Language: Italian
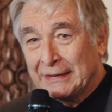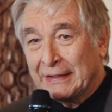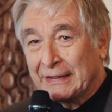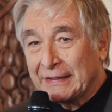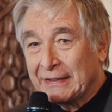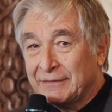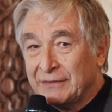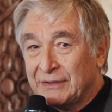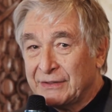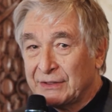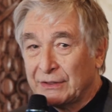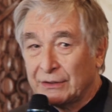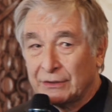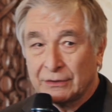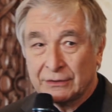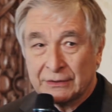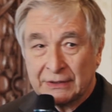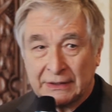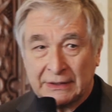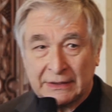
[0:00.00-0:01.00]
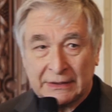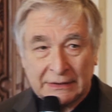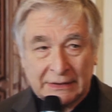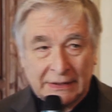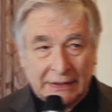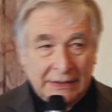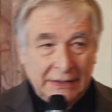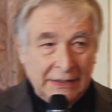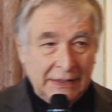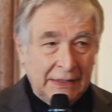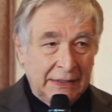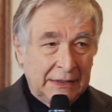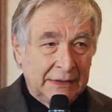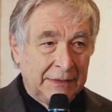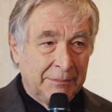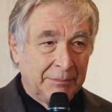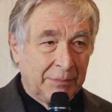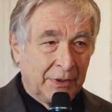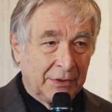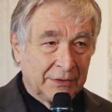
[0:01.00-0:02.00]
revisione
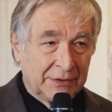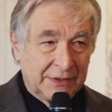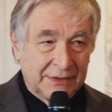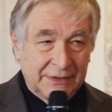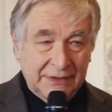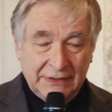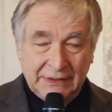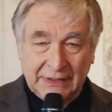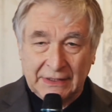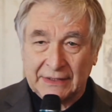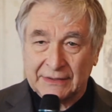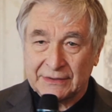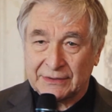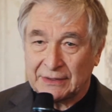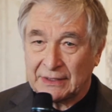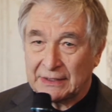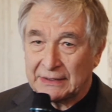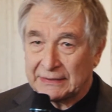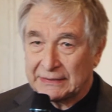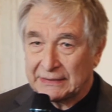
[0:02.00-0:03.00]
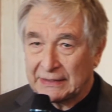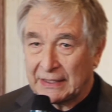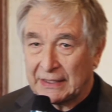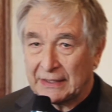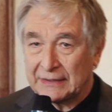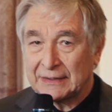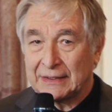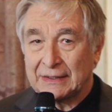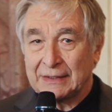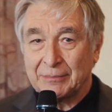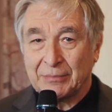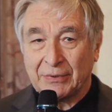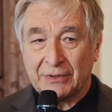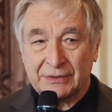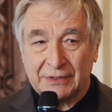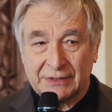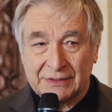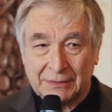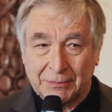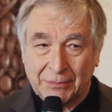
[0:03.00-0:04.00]
dell'ipotesi di razionalità e
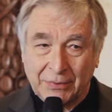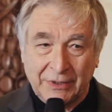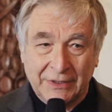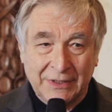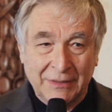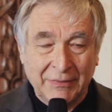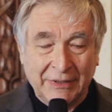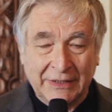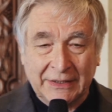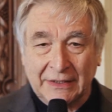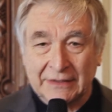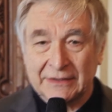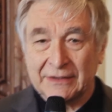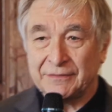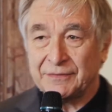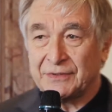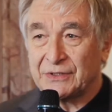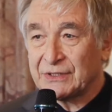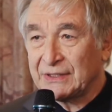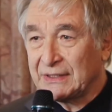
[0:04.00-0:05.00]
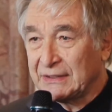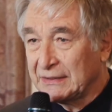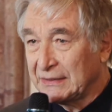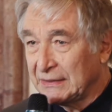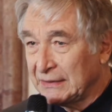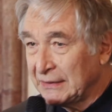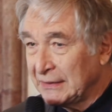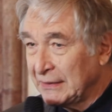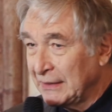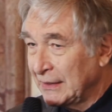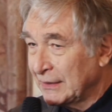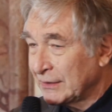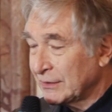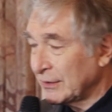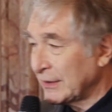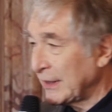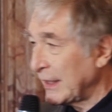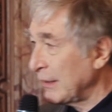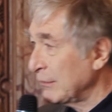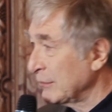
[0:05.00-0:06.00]
dell'ipotesi poi di mercati efficienti
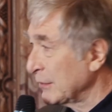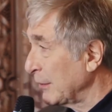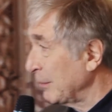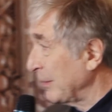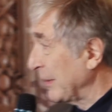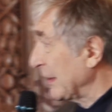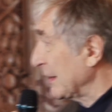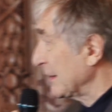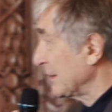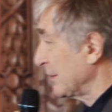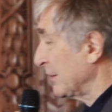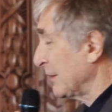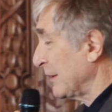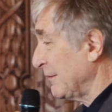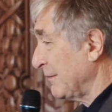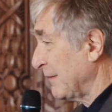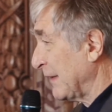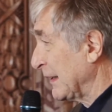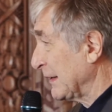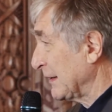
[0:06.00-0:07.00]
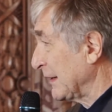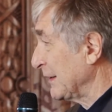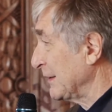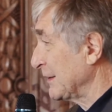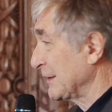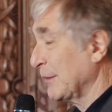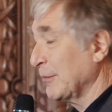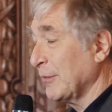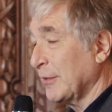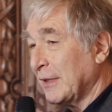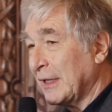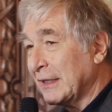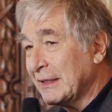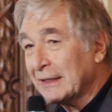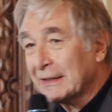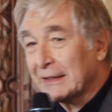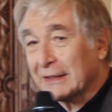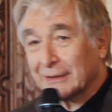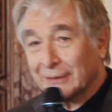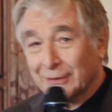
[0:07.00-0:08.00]
non è un'operazione fatta diciamo, alla
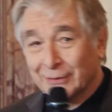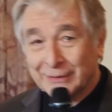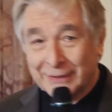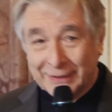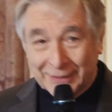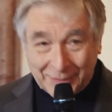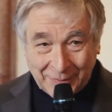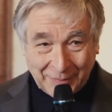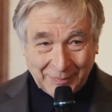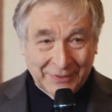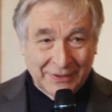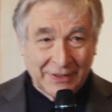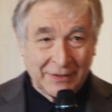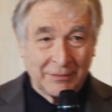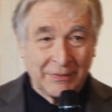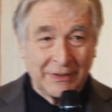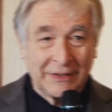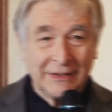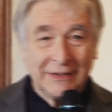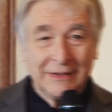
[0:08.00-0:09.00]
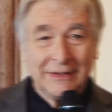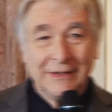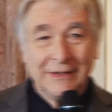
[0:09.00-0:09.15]
carlona, come potrebbe,